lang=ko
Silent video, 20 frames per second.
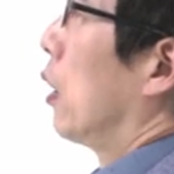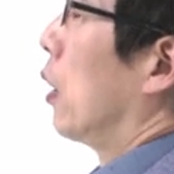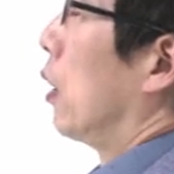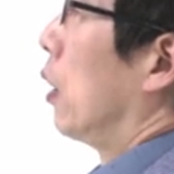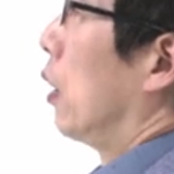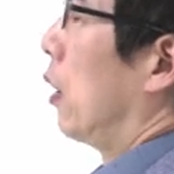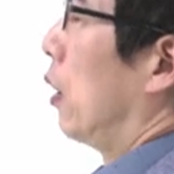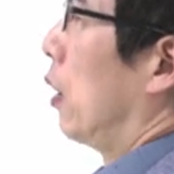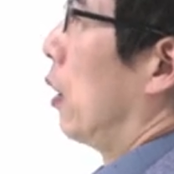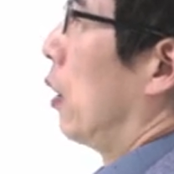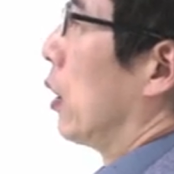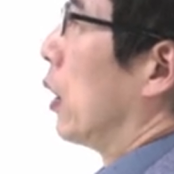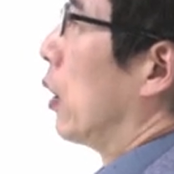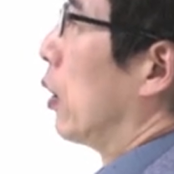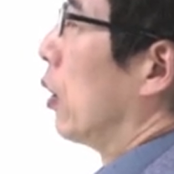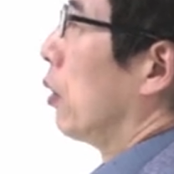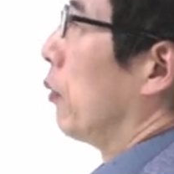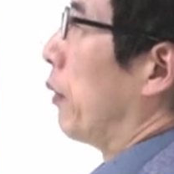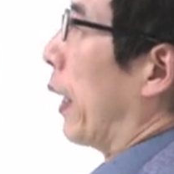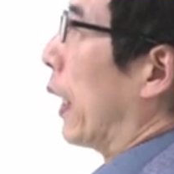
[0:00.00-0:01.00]
어,
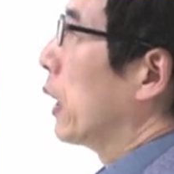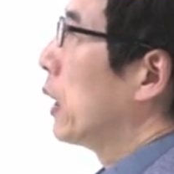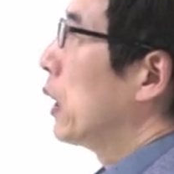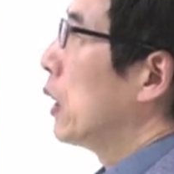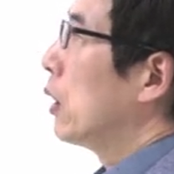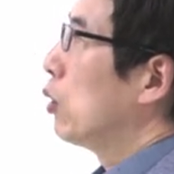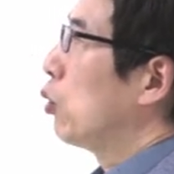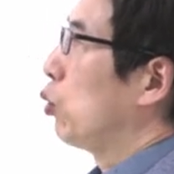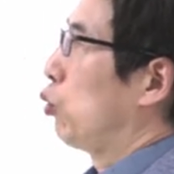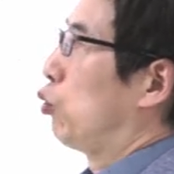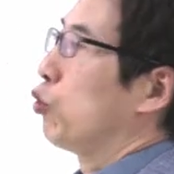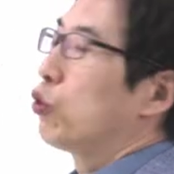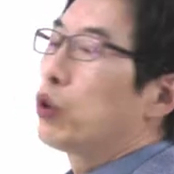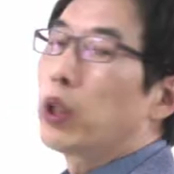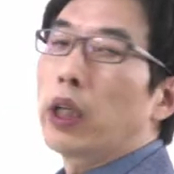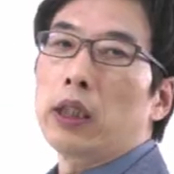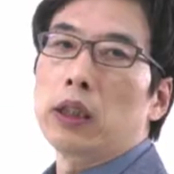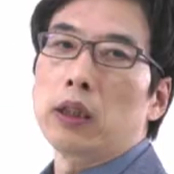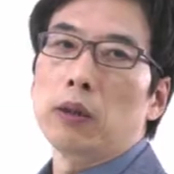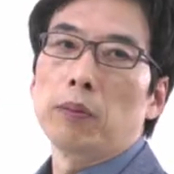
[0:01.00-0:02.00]
이런 백신도
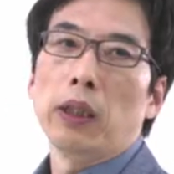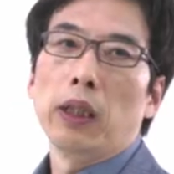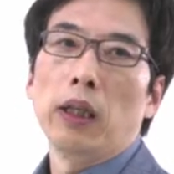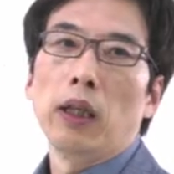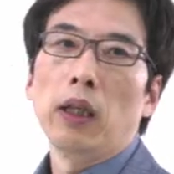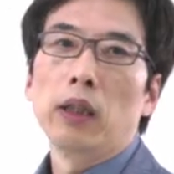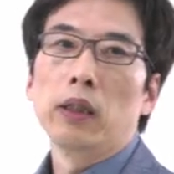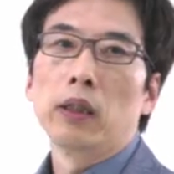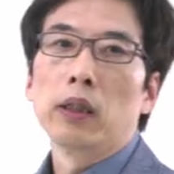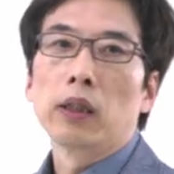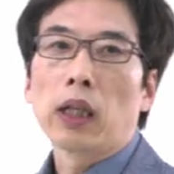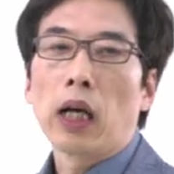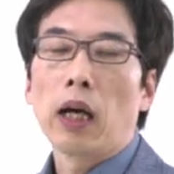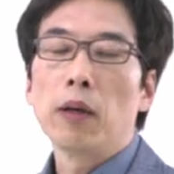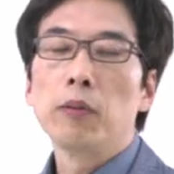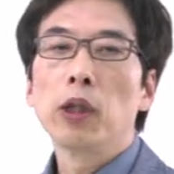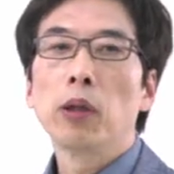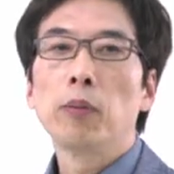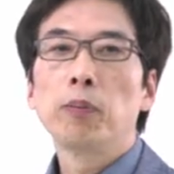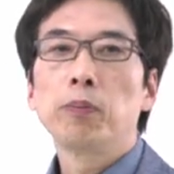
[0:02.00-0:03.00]
중요하지만
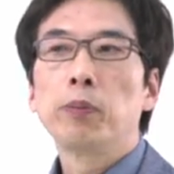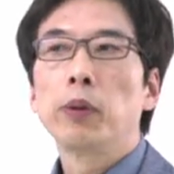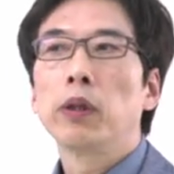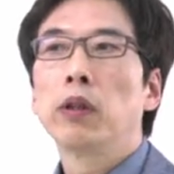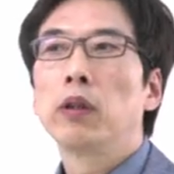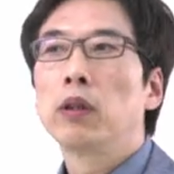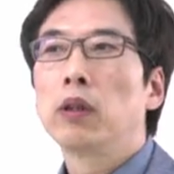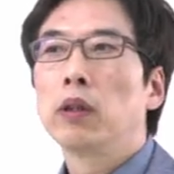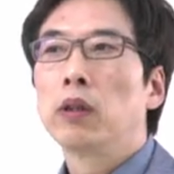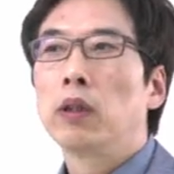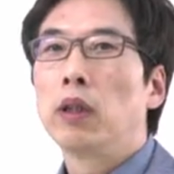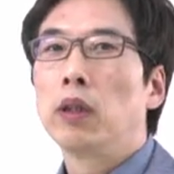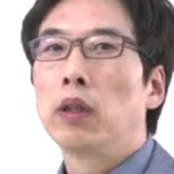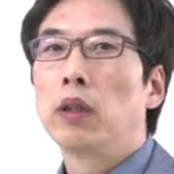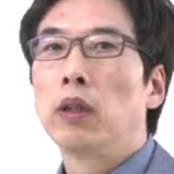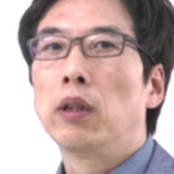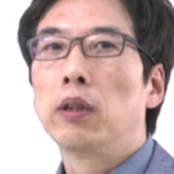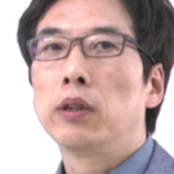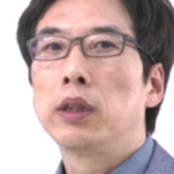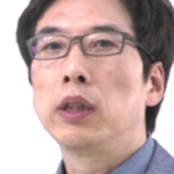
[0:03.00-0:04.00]
감염병
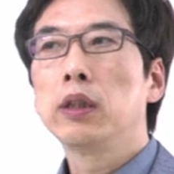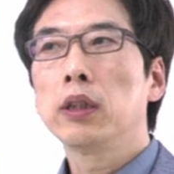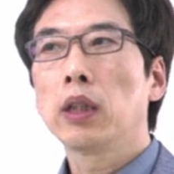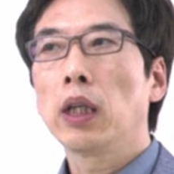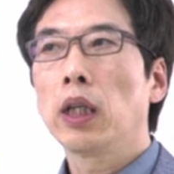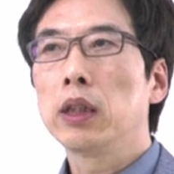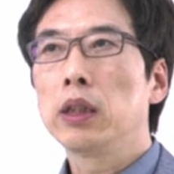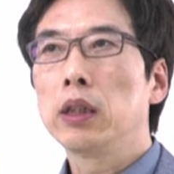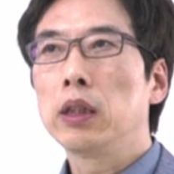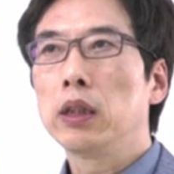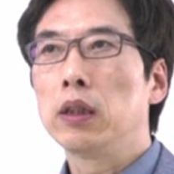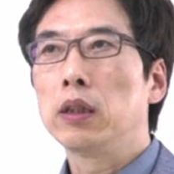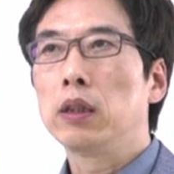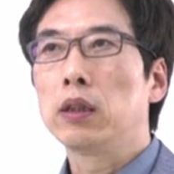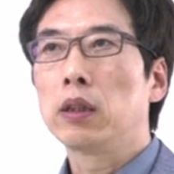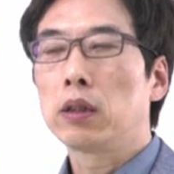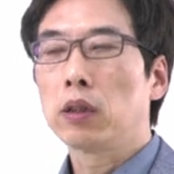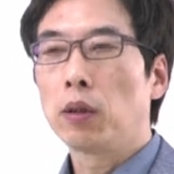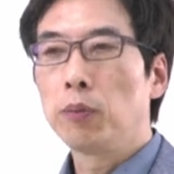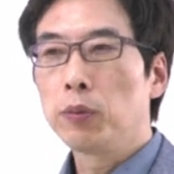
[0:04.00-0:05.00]
어, 진단이
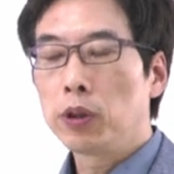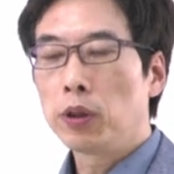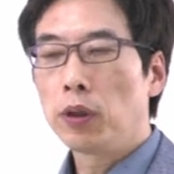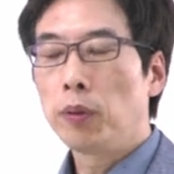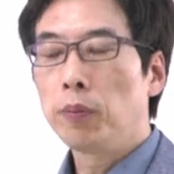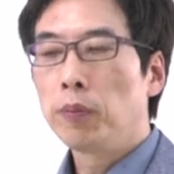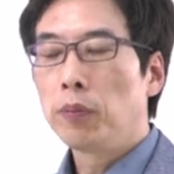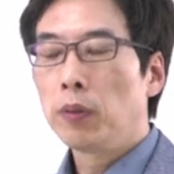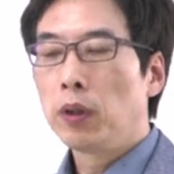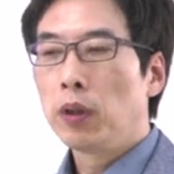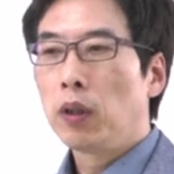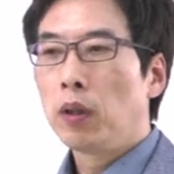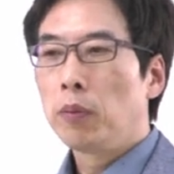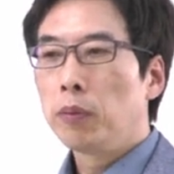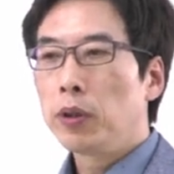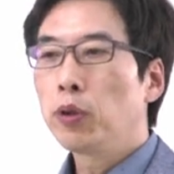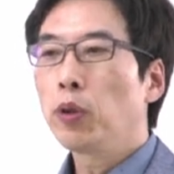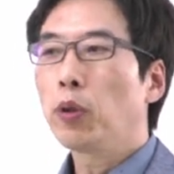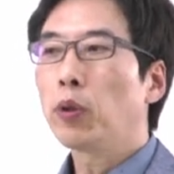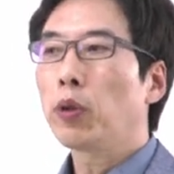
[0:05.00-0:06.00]
이제 점점
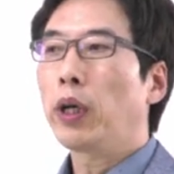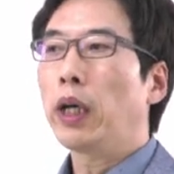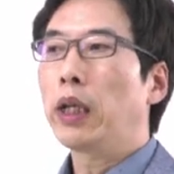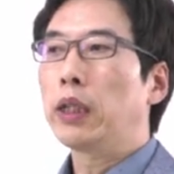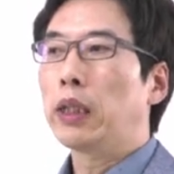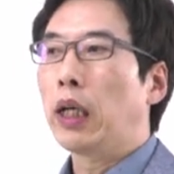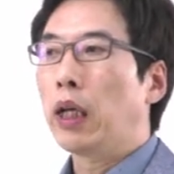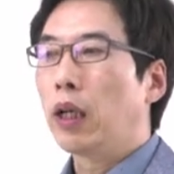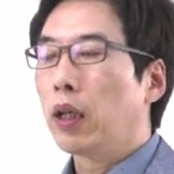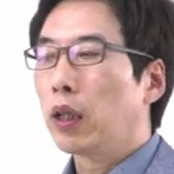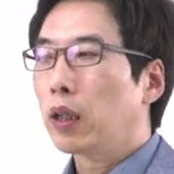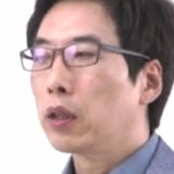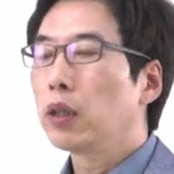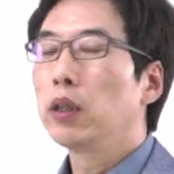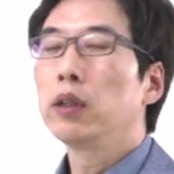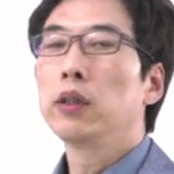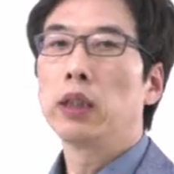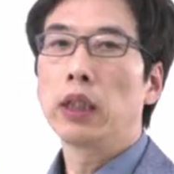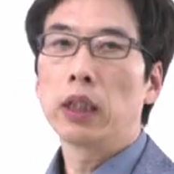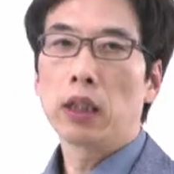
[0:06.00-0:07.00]
필요로 한다.
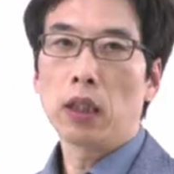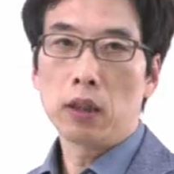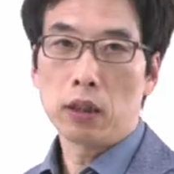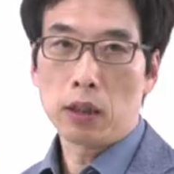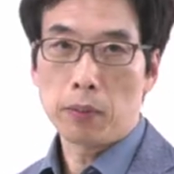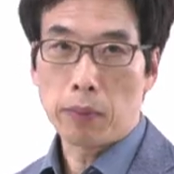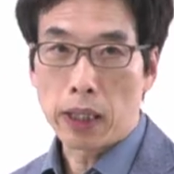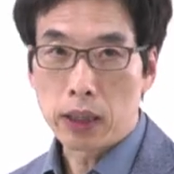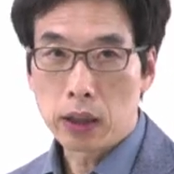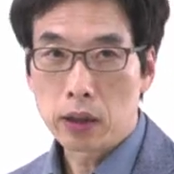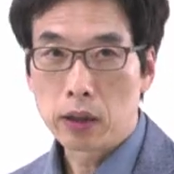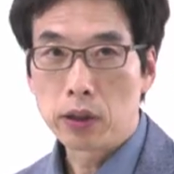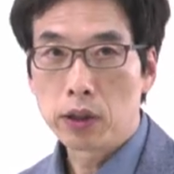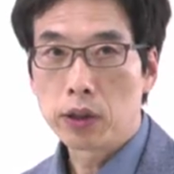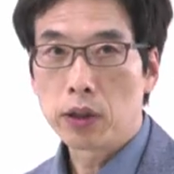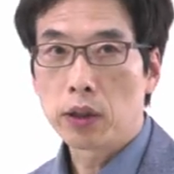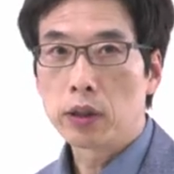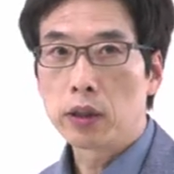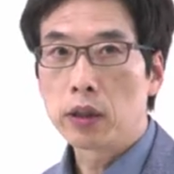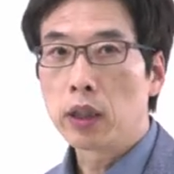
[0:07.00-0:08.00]
그런 얘기를 이제 많이
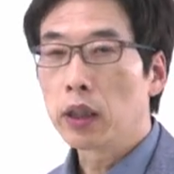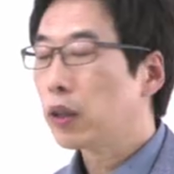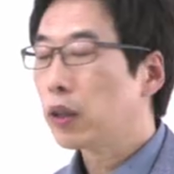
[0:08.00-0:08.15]
들으셨을